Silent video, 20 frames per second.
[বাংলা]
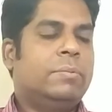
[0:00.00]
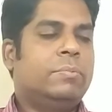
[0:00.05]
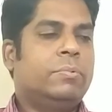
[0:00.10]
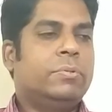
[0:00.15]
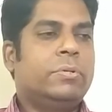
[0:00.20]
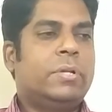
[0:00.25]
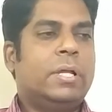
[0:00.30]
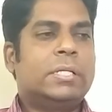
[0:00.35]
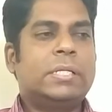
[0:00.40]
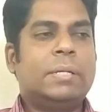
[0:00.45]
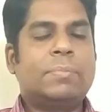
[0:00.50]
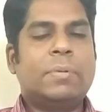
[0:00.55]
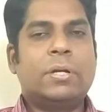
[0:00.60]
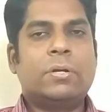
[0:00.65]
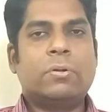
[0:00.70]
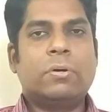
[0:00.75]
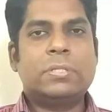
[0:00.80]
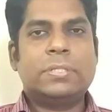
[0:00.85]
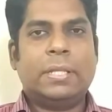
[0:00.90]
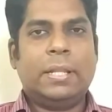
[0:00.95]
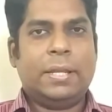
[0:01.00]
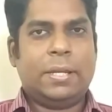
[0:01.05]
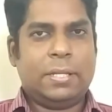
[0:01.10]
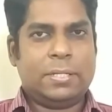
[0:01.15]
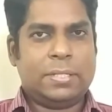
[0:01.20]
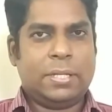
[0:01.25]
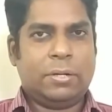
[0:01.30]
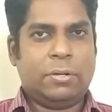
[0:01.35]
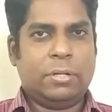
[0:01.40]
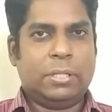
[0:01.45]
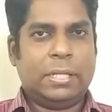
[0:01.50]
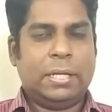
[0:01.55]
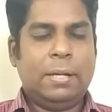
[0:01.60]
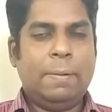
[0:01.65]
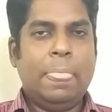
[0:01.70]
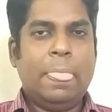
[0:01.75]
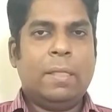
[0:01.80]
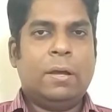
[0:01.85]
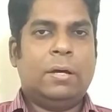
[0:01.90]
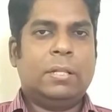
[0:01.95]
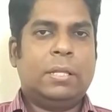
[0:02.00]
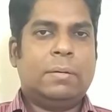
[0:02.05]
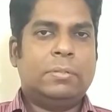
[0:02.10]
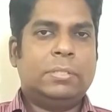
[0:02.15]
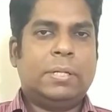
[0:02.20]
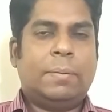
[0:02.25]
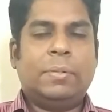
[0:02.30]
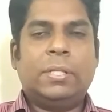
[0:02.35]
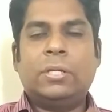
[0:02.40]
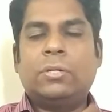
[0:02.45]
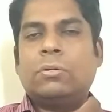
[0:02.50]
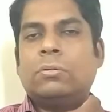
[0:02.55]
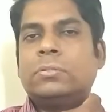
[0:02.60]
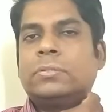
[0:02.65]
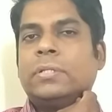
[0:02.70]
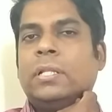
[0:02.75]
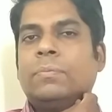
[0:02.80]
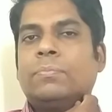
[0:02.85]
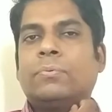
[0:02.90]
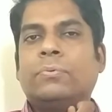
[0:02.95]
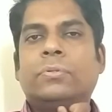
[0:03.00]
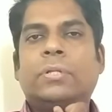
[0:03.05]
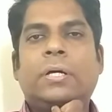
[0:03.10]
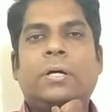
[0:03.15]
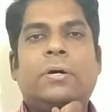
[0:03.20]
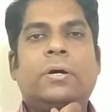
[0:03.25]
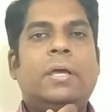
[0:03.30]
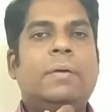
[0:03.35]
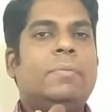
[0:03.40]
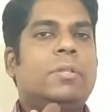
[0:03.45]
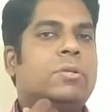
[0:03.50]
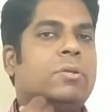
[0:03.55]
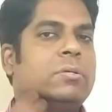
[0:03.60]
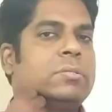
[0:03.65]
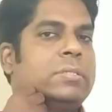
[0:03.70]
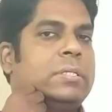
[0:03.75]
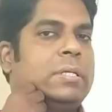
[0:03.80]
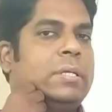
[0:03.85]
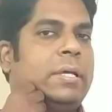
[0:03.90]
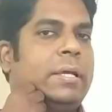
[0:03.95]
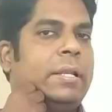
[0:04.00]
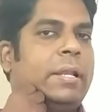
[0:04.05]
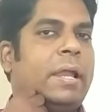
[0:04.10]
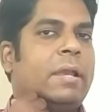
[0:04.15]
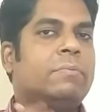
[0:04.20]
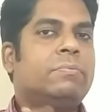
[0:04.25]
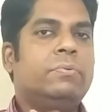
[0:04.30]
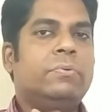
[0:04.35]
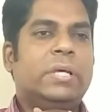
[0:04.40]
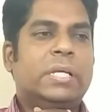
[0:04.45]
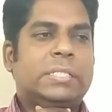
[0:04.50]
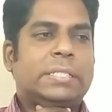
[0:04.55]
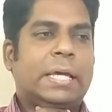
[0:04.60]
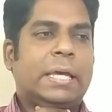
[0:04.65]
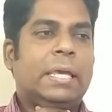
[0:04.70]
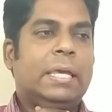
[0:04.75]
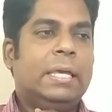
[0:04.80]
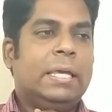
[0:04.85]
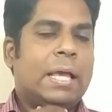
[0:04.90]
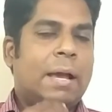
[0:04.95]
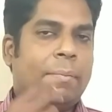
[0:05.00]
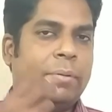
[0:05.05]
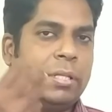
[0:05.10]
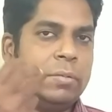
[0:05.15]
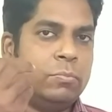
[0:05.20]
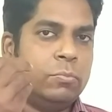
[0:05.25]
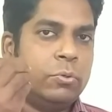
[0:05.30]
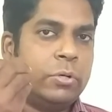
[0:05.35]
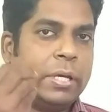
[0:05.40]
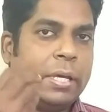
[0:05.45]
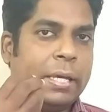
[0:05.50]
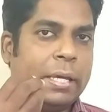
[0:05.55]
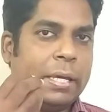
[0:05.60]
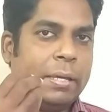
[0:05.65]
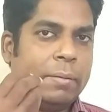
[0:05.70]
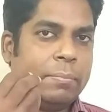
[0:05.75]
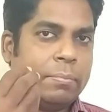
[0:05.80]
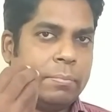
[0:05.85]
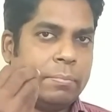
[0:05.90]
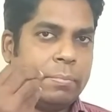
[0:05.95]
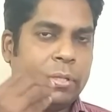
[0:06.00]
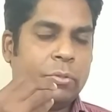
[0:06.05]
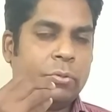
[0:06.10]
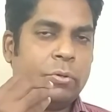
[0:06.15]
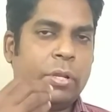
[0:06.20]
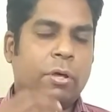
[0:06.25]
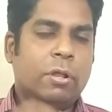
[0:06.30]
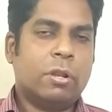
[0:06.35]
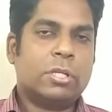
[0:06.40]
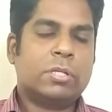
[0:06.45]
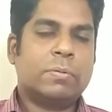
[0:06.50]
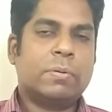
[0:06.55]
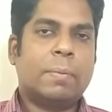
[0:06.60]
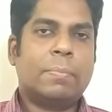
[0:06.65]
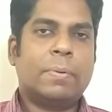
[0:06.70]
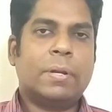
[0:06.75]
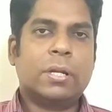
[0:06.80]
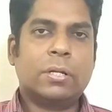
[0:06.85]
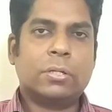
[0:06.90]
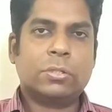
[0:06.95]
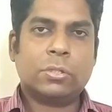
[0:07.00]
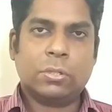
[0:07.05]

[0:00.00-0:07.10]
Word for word: বন্ধুরা আসে আপনার টনসিলাইটিসের কথা অর্থাৎ আমাদের টনসিল প্রদা হয় আমাদের টনসিল গ্ল্যান্ড ফুলে যায় আমাদের মুখে ভিতরে অনেক সময় আপনার